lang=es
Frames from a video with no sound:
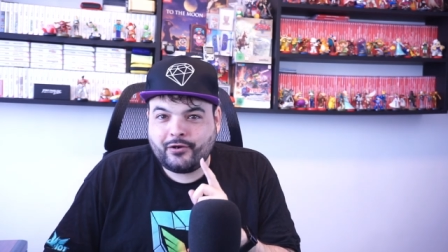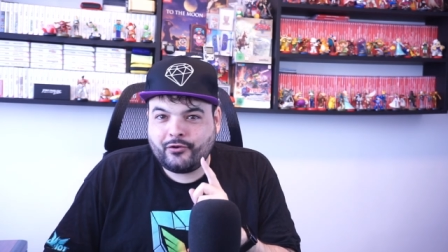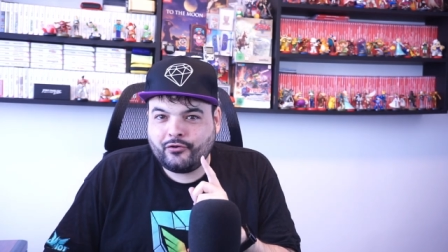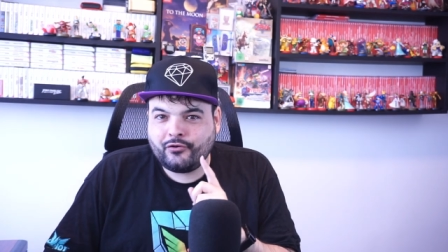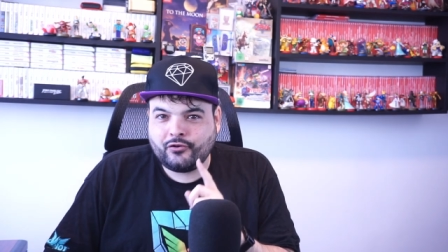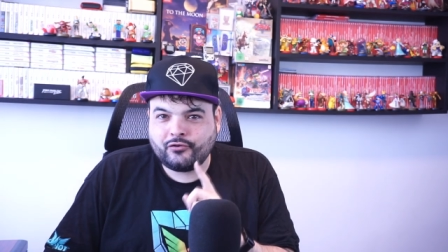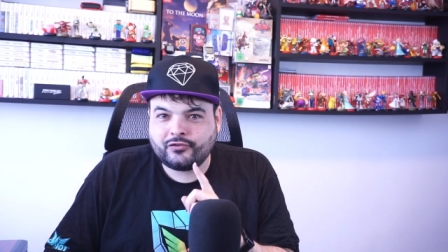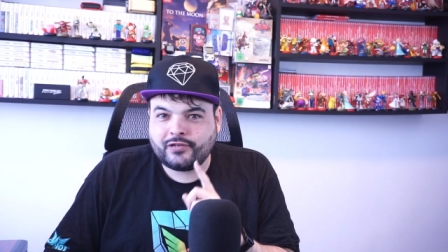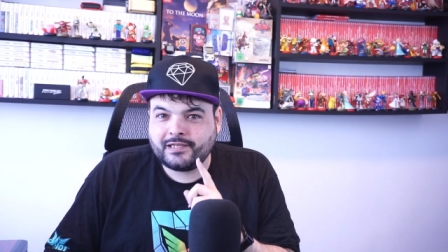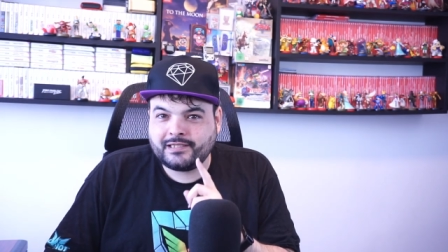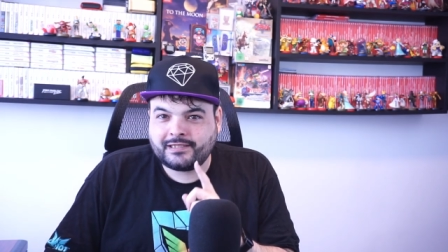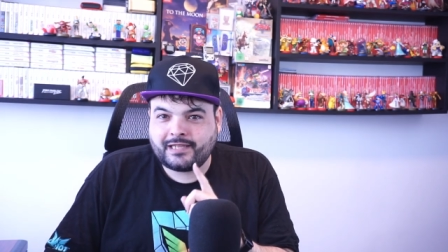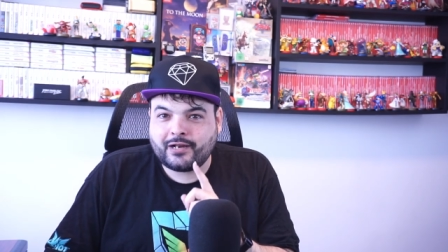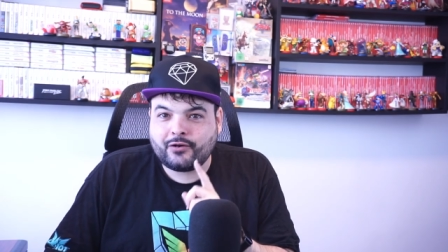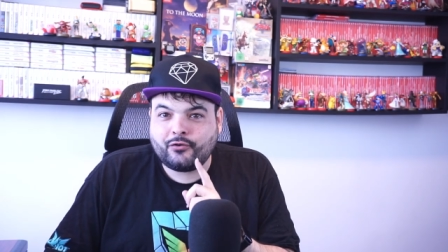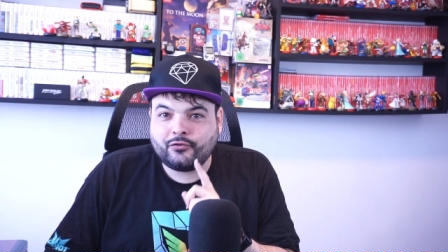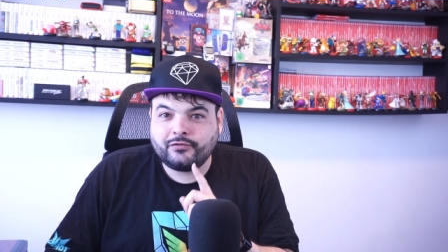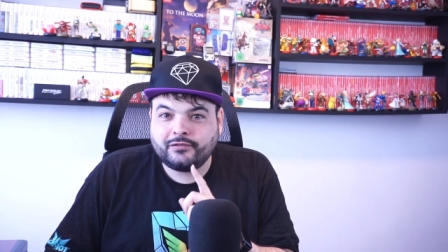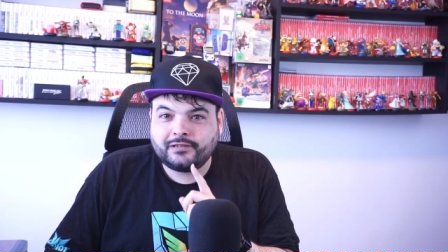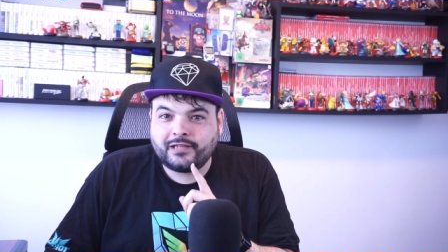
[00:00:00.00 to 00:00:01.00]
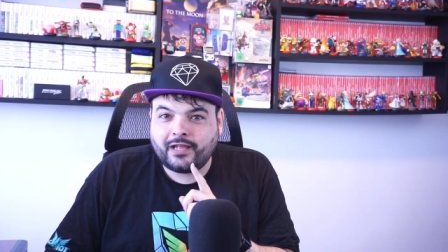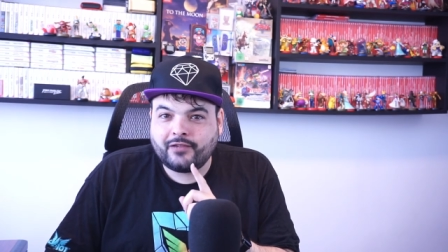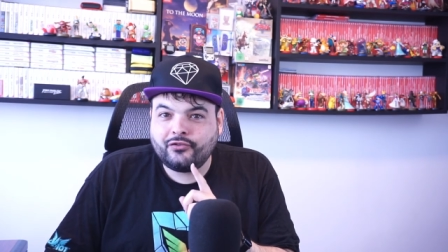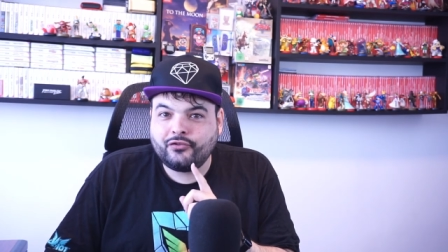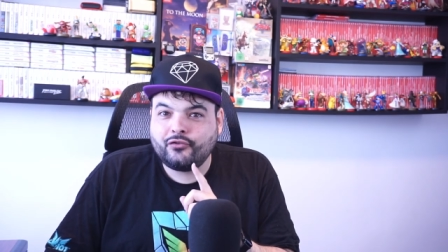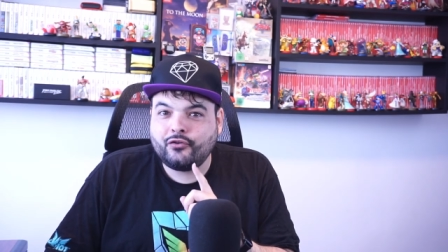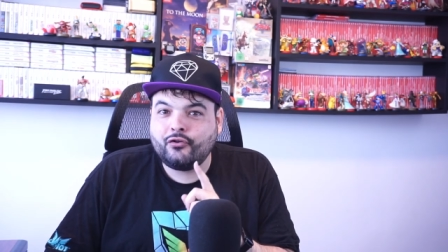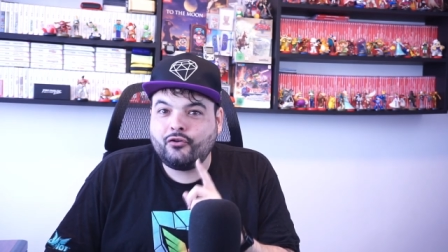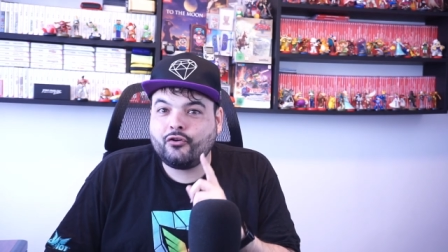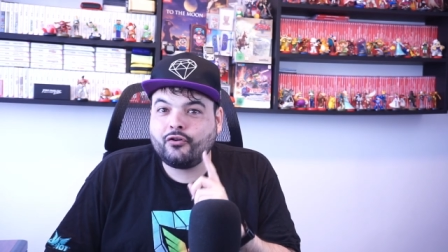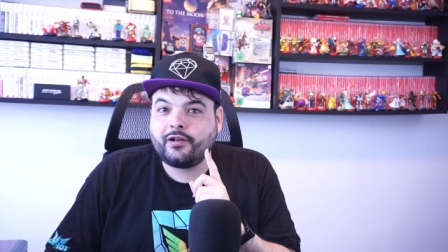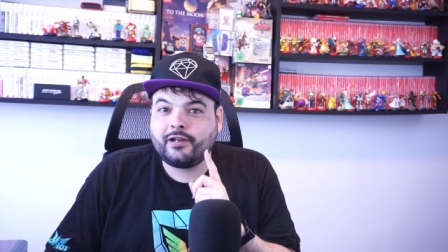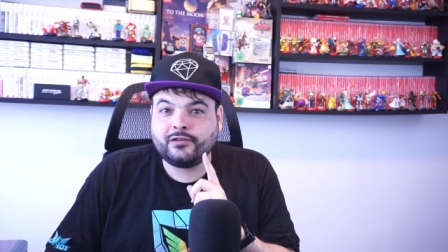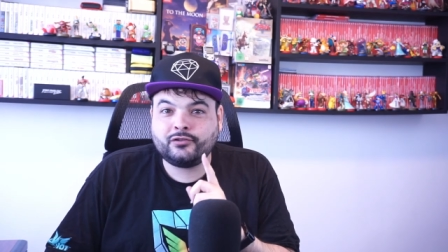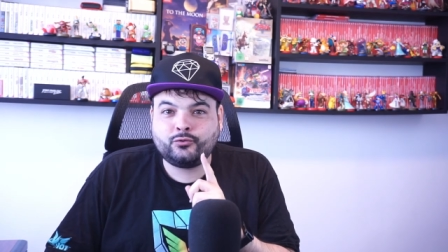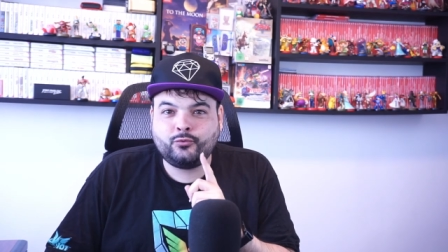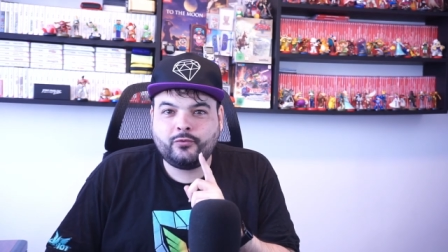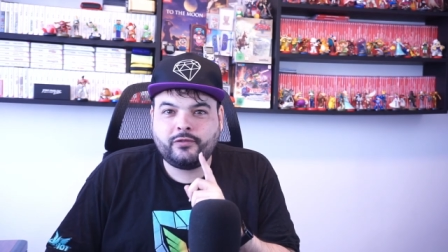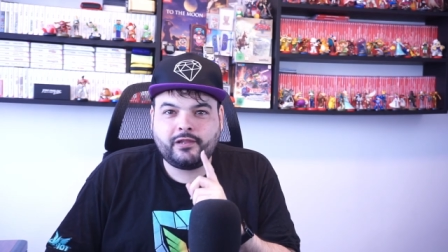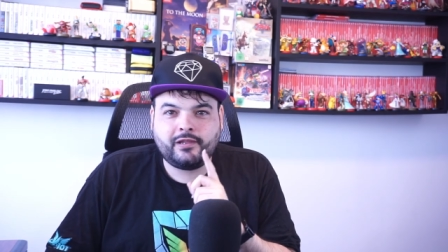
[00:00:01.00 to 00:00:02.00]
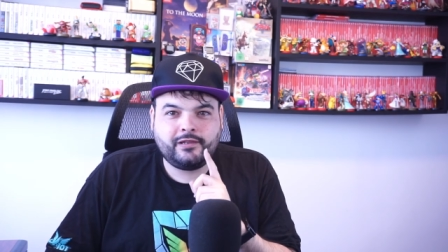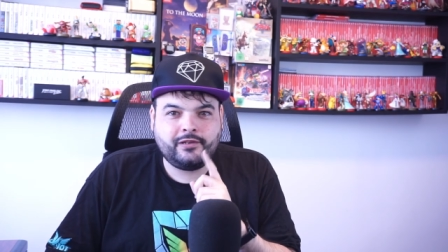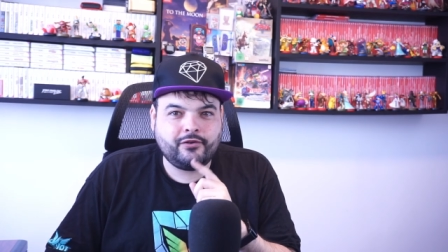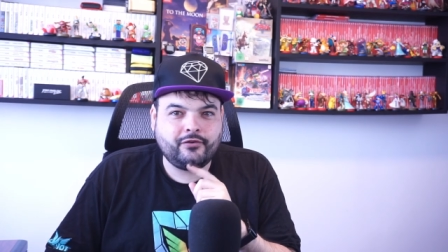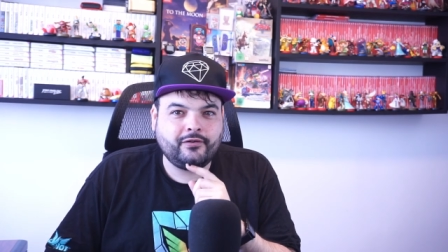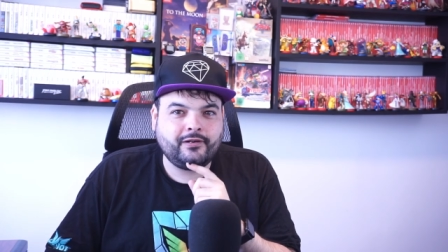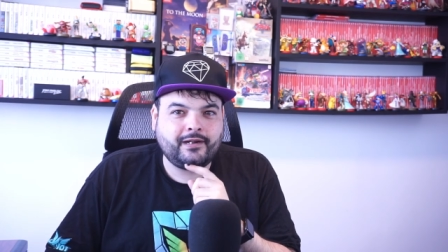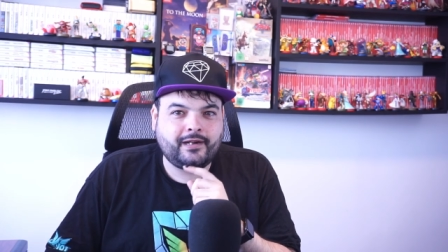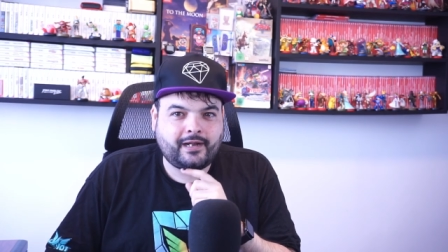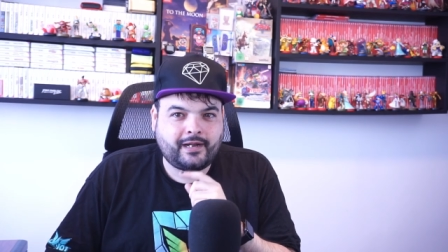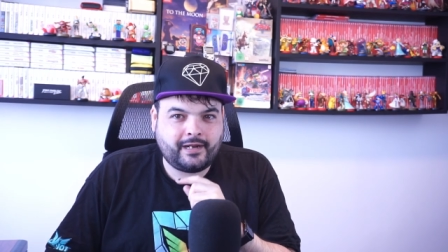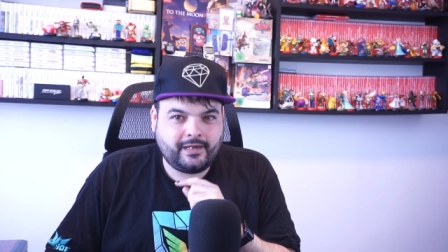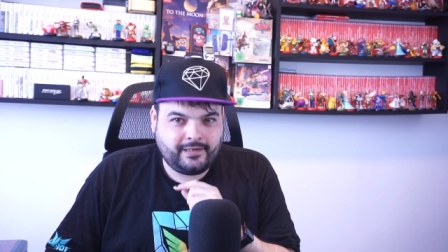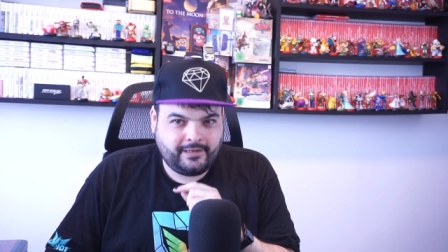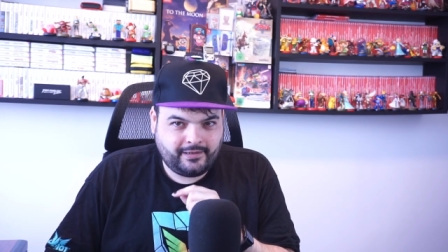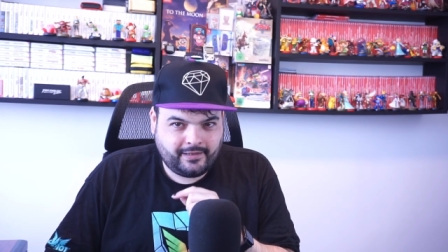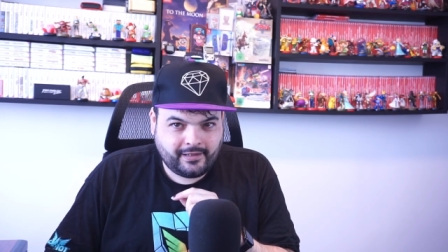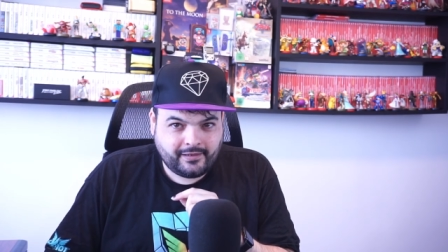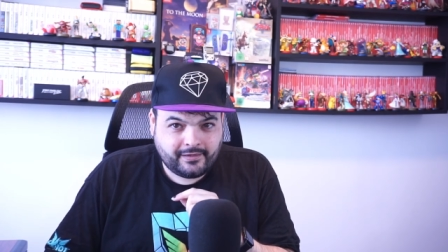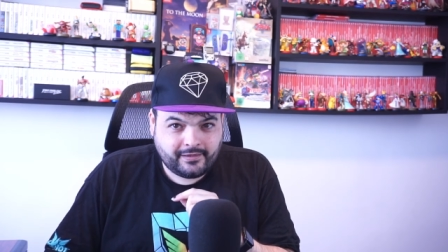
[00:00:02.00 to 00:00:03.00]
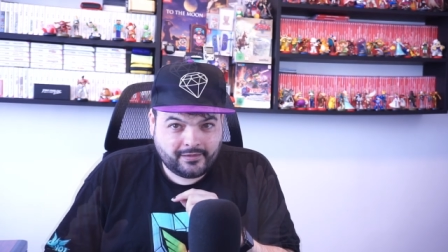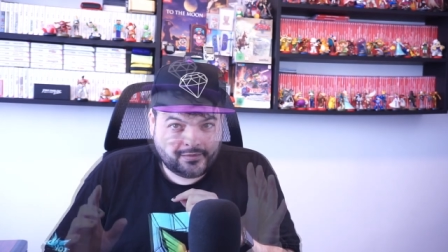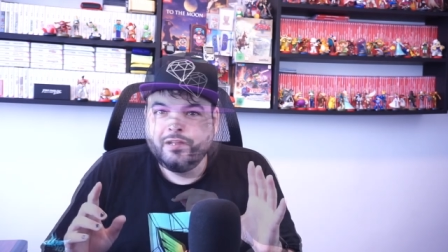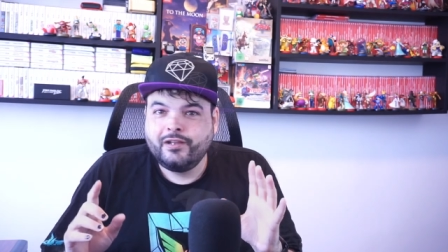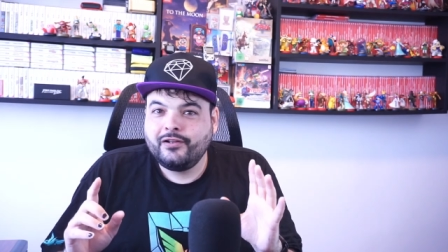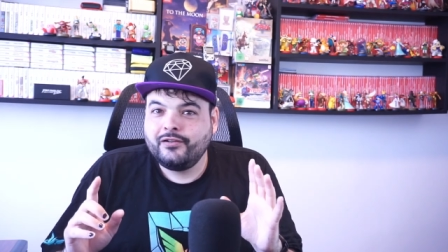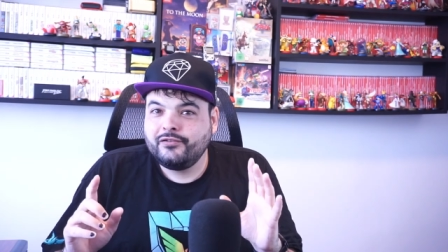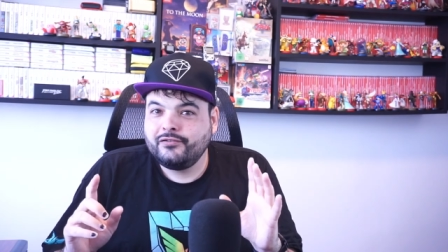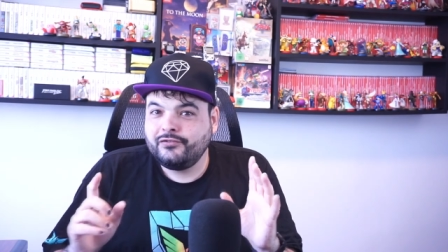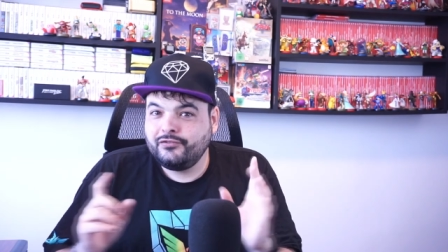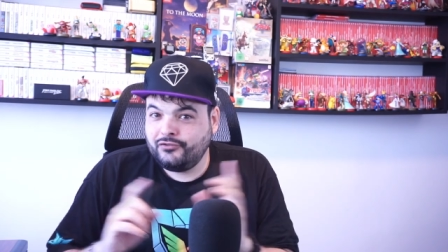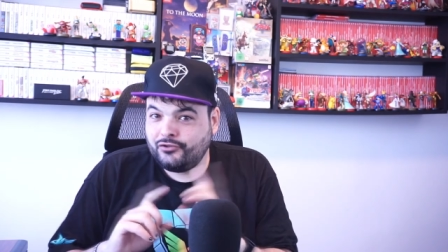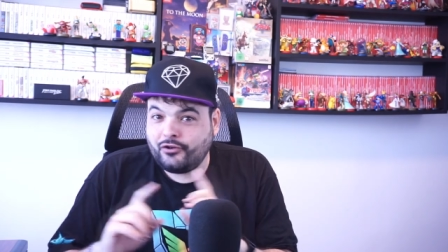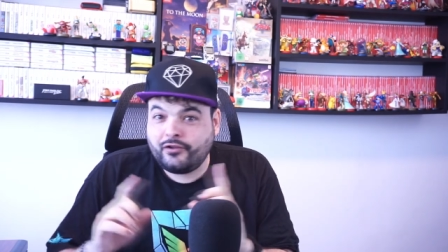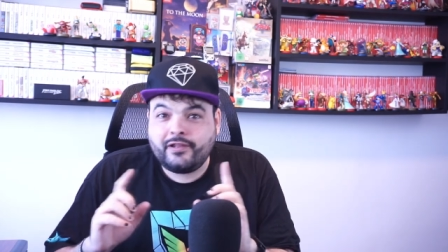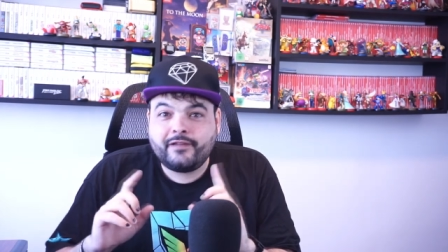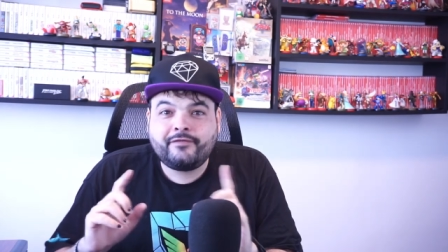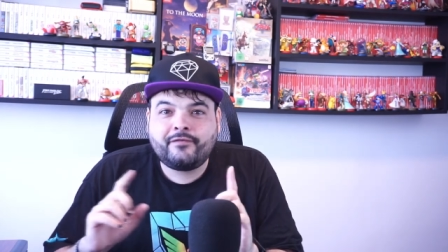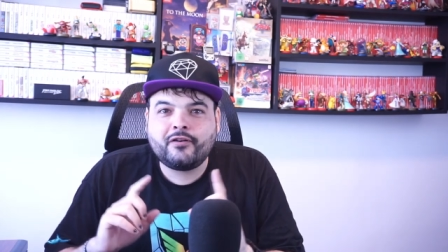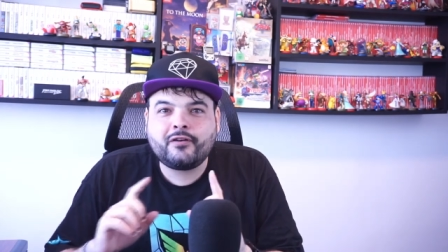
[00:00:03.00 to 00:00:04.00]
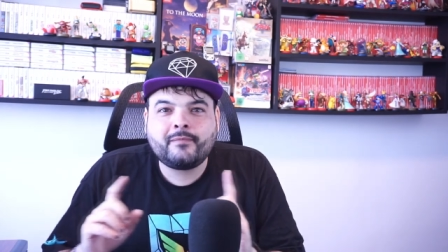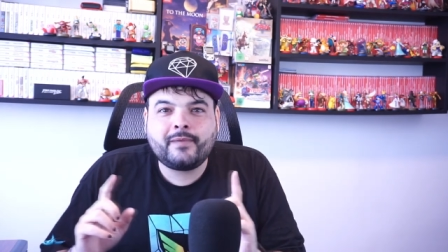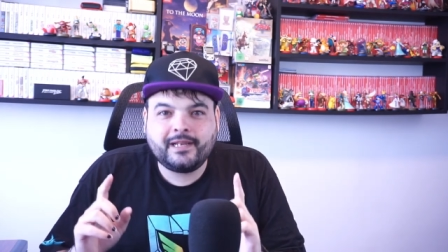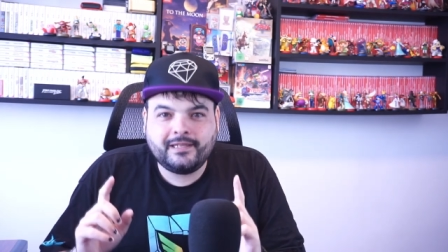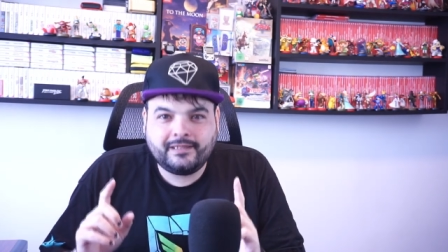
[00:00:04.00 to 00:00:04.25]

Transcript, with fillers: no nos está contando lo que sucedió en realidad? No de forma